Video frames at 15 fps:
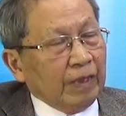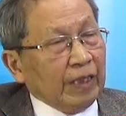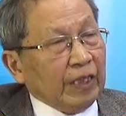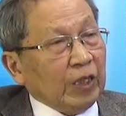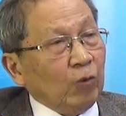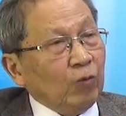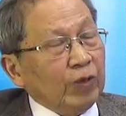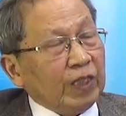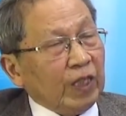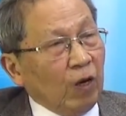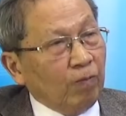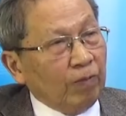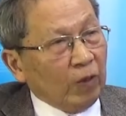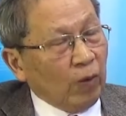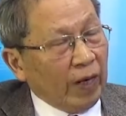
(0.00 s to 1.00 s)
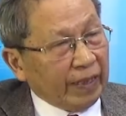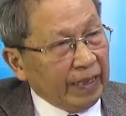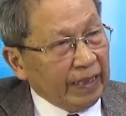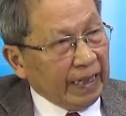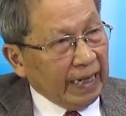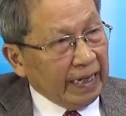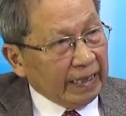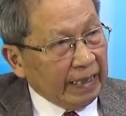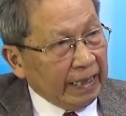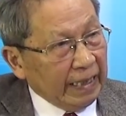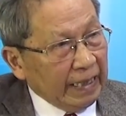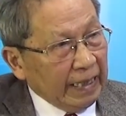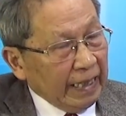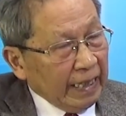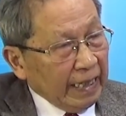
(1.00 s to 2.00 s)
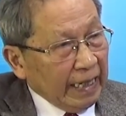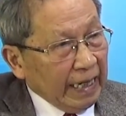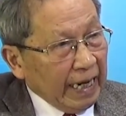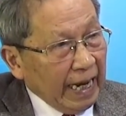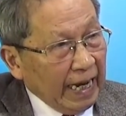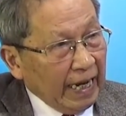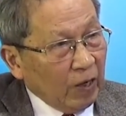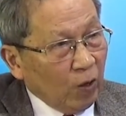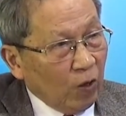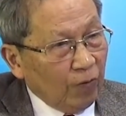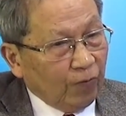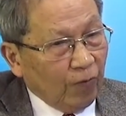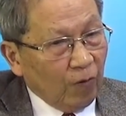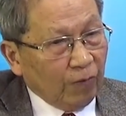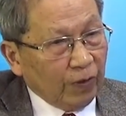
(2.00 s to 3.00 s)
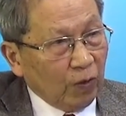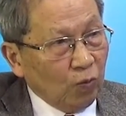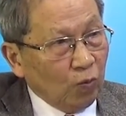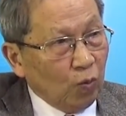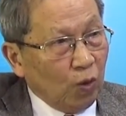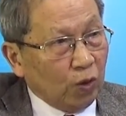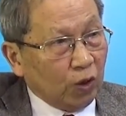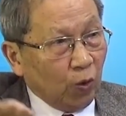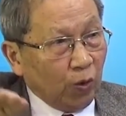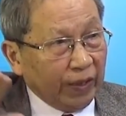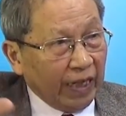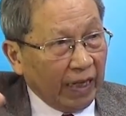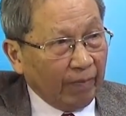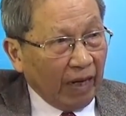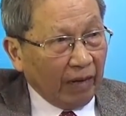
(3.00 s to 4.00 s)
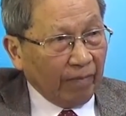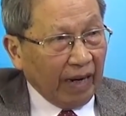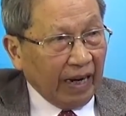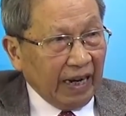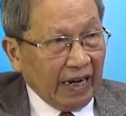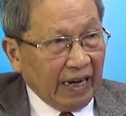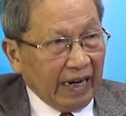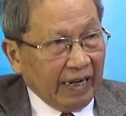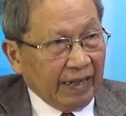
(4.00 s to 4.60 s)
Song song với quá trình này thì Nga khôi phục và Trung Quốc trỗi dậy mạnh mẽ.